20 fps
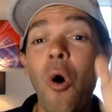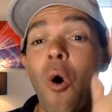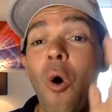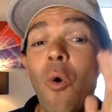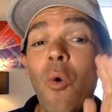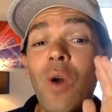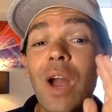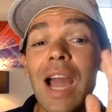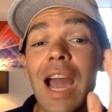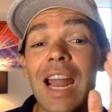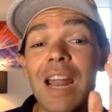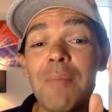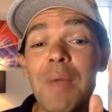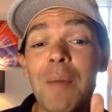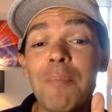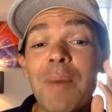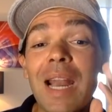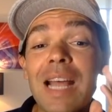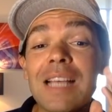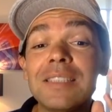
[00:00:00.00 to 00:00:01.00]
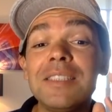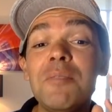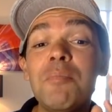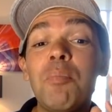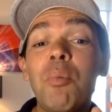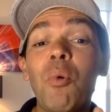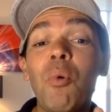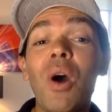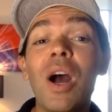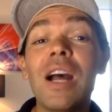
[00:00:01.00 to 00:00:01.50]
O cara me aparece
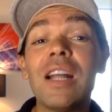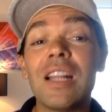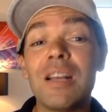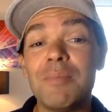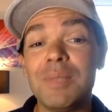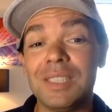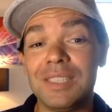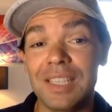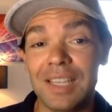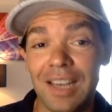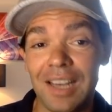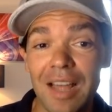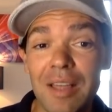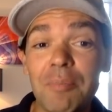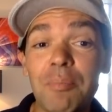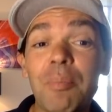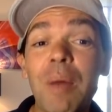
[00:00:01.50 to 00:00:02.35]
empurrando a bicicleta,